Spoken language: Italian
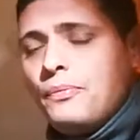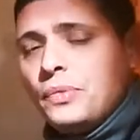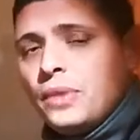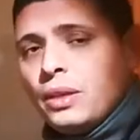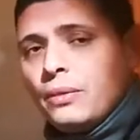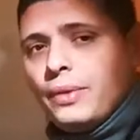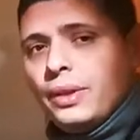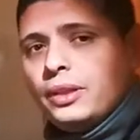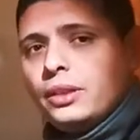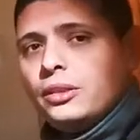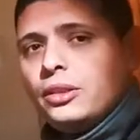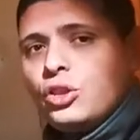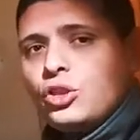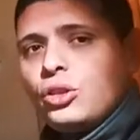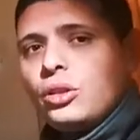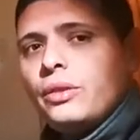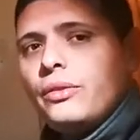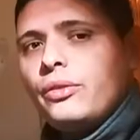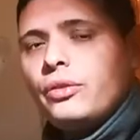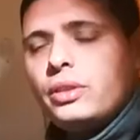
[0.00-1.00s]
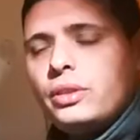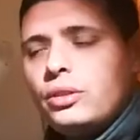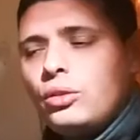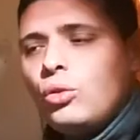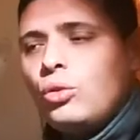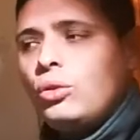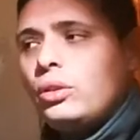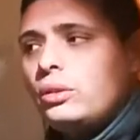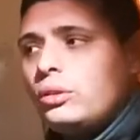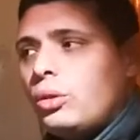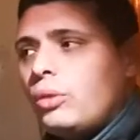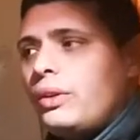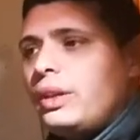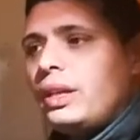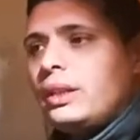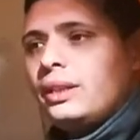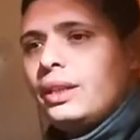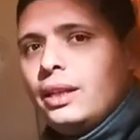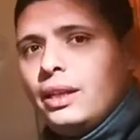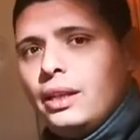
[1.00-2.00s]
infatti in descrizione
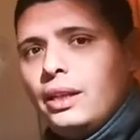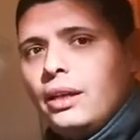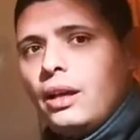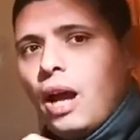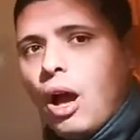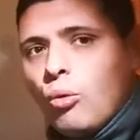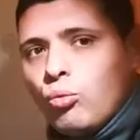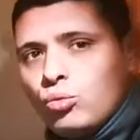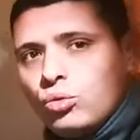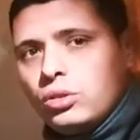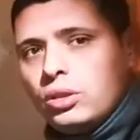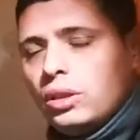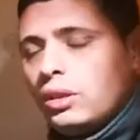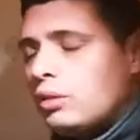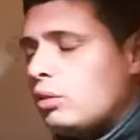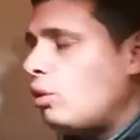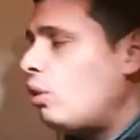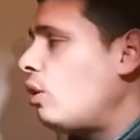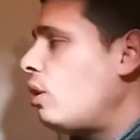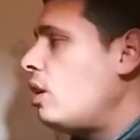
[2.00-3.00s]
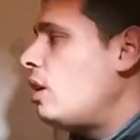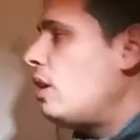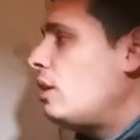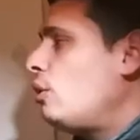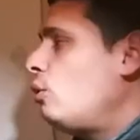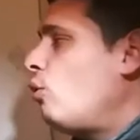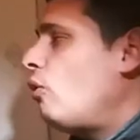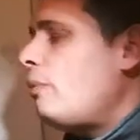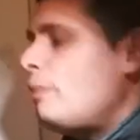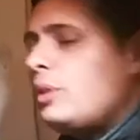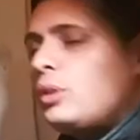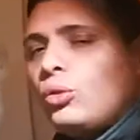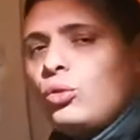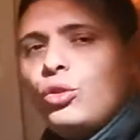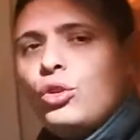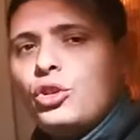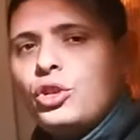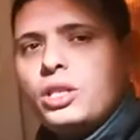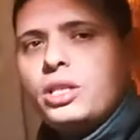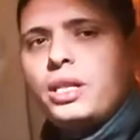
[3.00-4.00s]
troverete il link a un sito dove mi sono
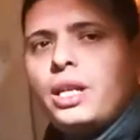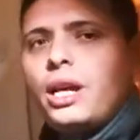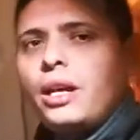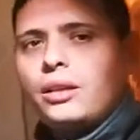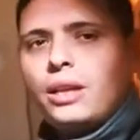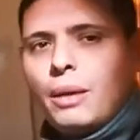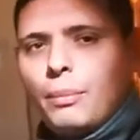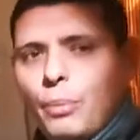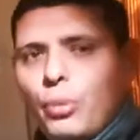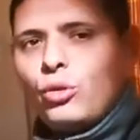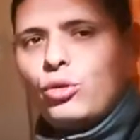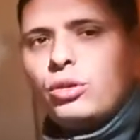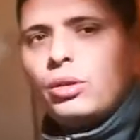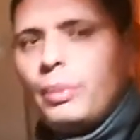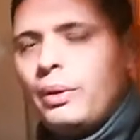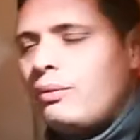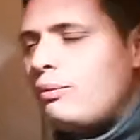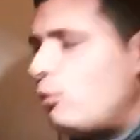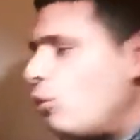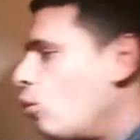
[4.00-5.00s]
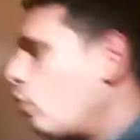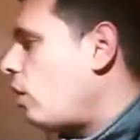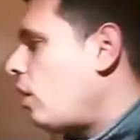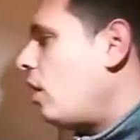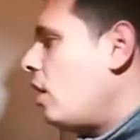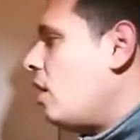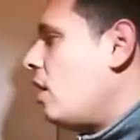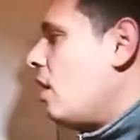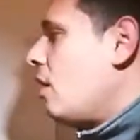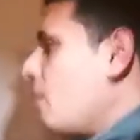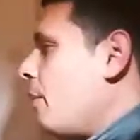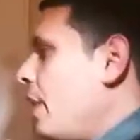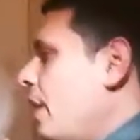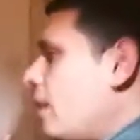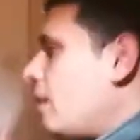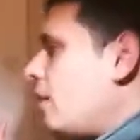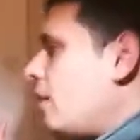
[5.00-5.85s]
registrato apposta per voi per